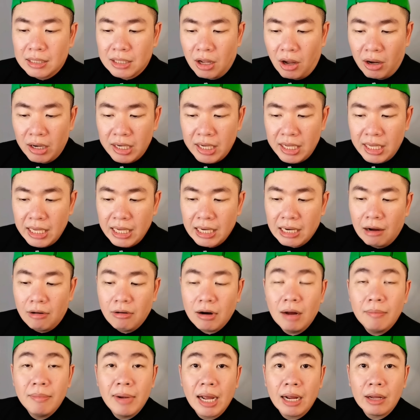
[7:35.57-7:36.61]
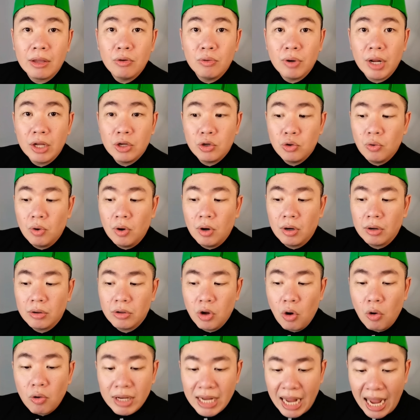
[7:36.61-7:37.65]
ตอนนี้เขากำลังอยู่ในช่วง
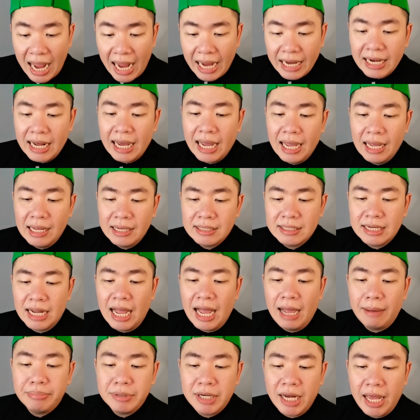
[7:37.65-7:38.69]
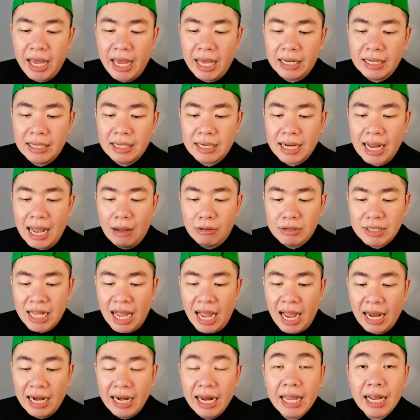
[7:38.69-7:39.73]
โยกย้ายนะ จะอัปเดตข่าว
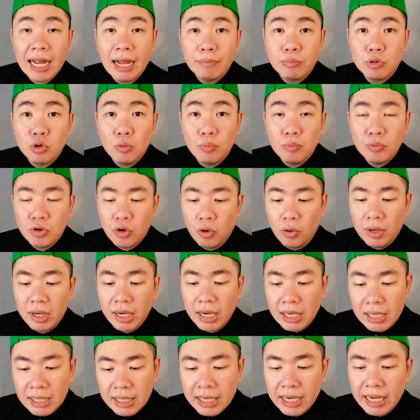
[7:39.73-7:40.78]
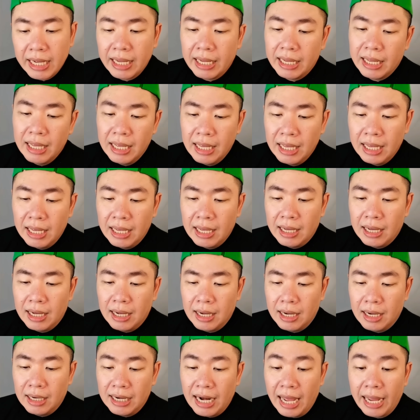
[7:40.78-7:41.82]
สารให้กับชุมชนเรื่อ
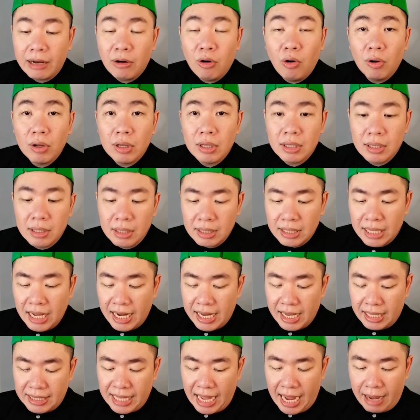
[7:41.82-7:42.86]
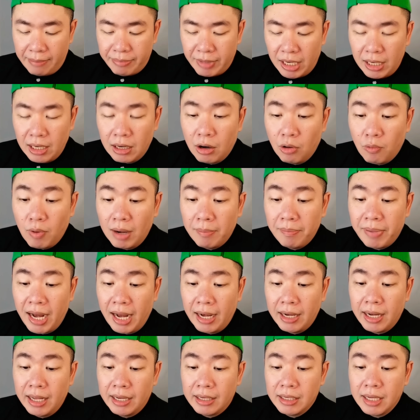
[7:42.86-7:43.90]
ยๆ หลายคนน่าจะตามในเรื่องของ One
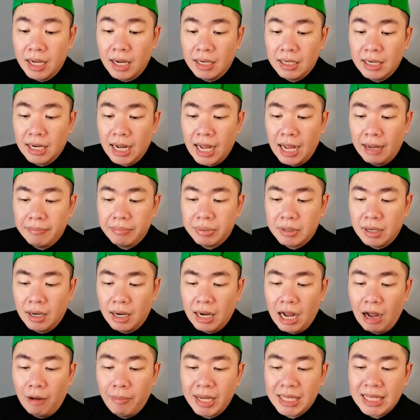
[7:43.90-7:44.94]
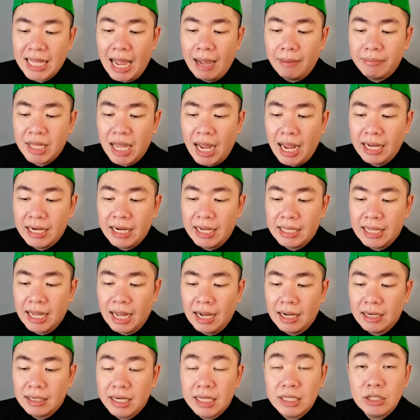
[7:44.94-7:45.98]
Planet เยอะนะครับ ก็เข้าไปตามได้ในทา
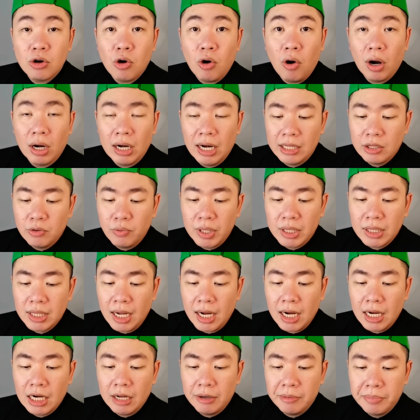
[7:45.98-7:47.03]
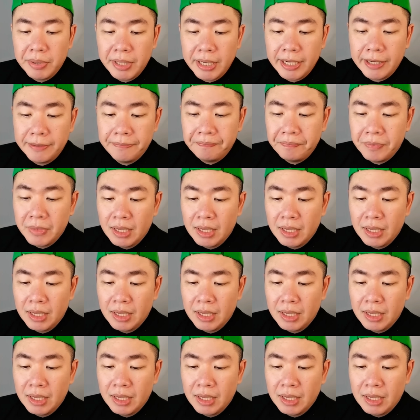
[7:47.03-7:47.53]
ง Discord และ Twitter นั้นเพื่อน